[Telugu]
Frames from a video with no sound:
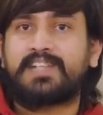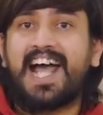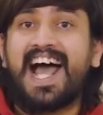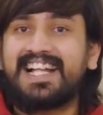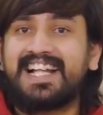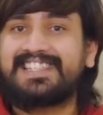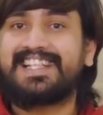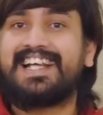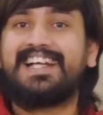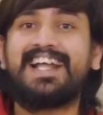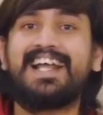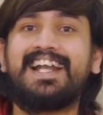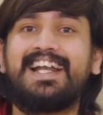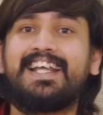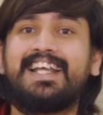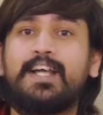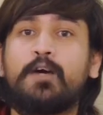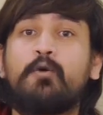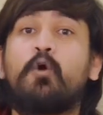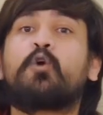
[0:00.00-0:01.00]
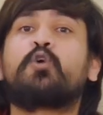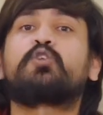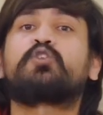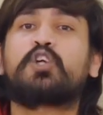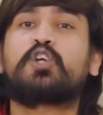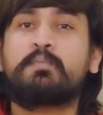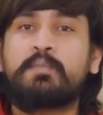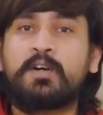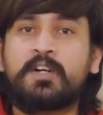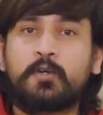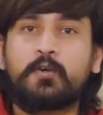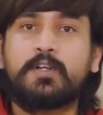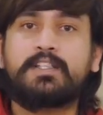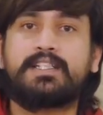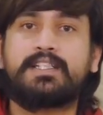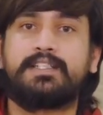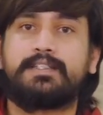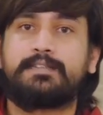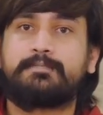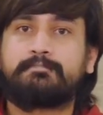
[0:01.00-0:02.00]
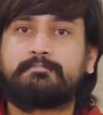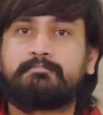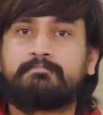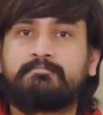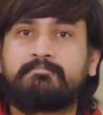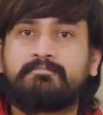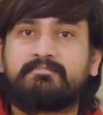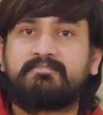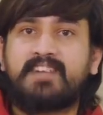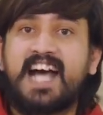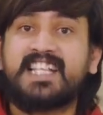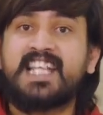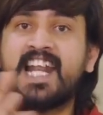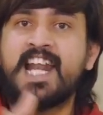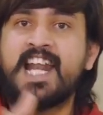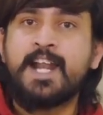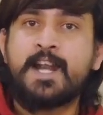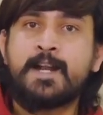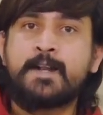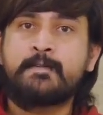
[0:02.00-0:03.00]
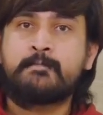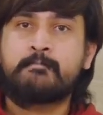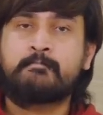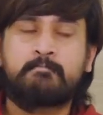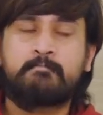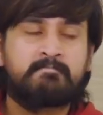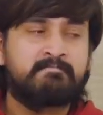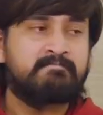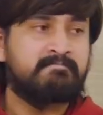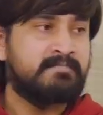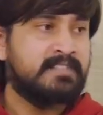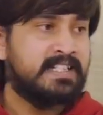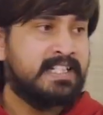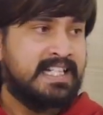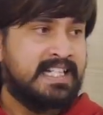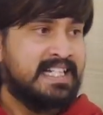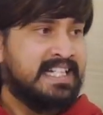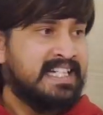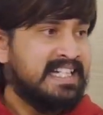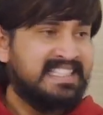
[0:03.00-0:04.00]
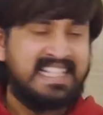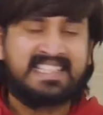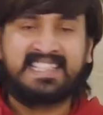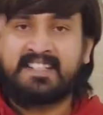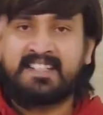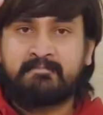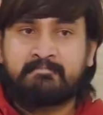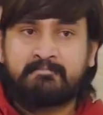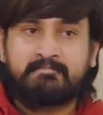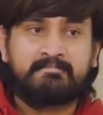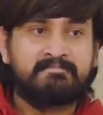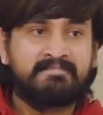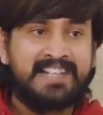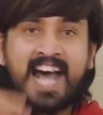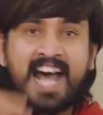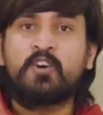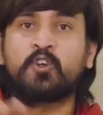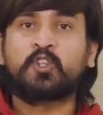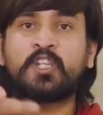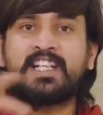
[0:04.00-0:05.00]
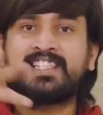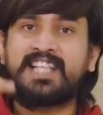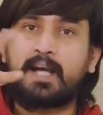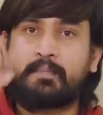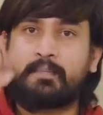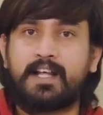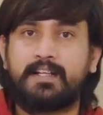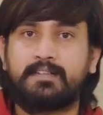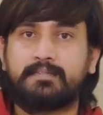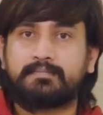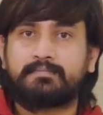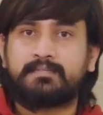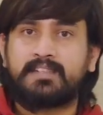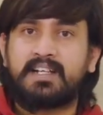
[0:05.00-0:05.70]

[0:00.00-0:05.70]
వాళ్ళ చెల్లెళ్ళి ఒక ఉత్తరం పట్టుకొచ్చింది అది చిచి నా నోటితో నేను చెప్పలేను